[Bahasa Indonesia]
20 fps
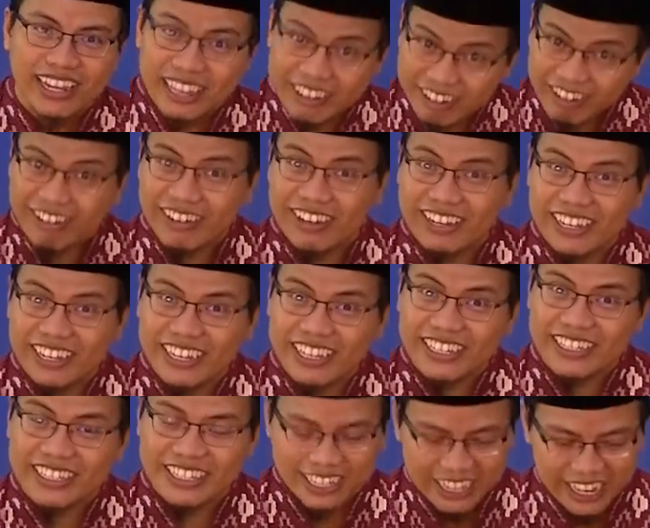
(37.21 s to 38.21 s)
Yuk,
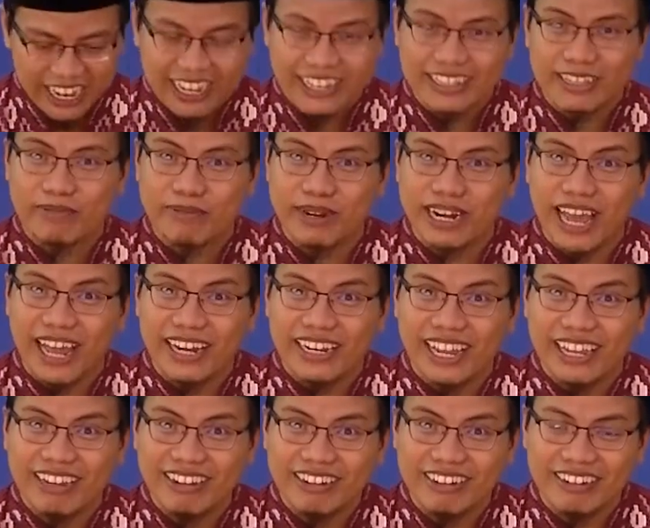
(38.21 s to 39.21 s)
segera kita
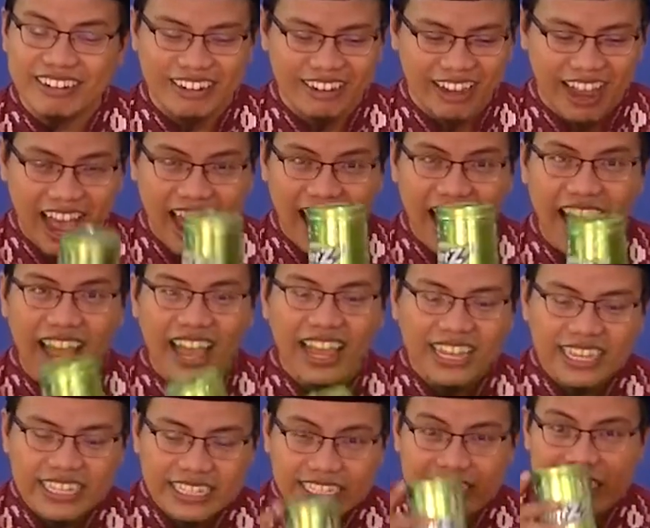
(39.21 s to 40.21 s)
berkarya yuk. Ah,
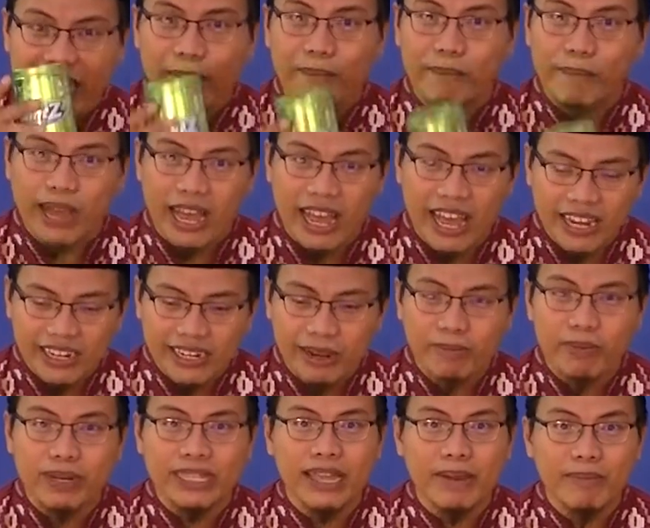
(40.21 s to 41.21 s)
siapkan yang
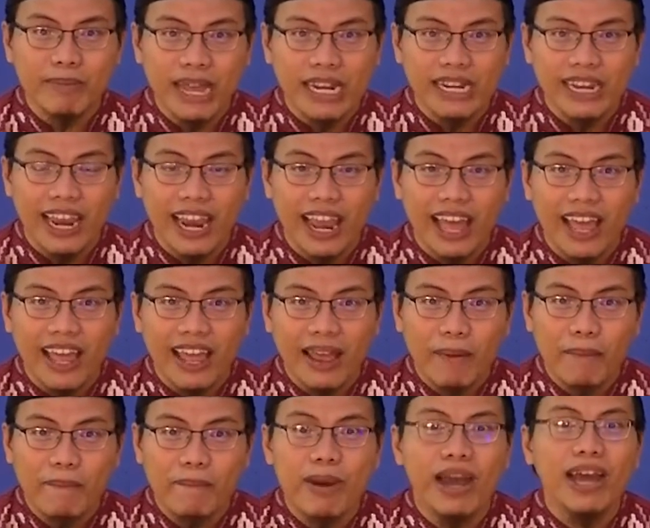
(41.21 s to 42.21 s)
pertama adalah
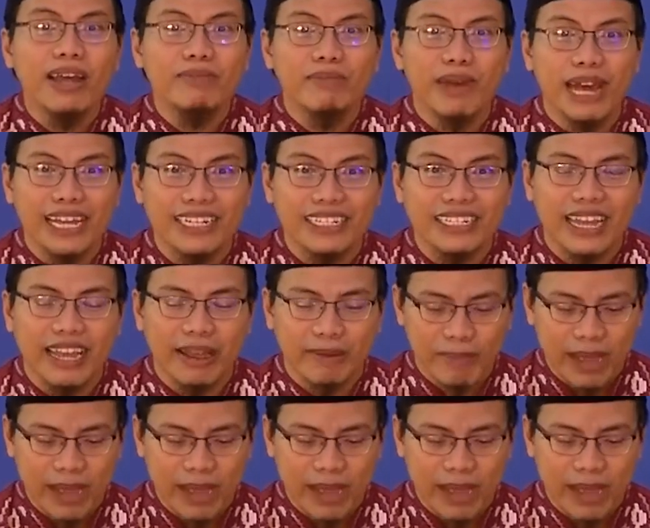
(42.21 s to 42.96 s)
bahan-bahannya.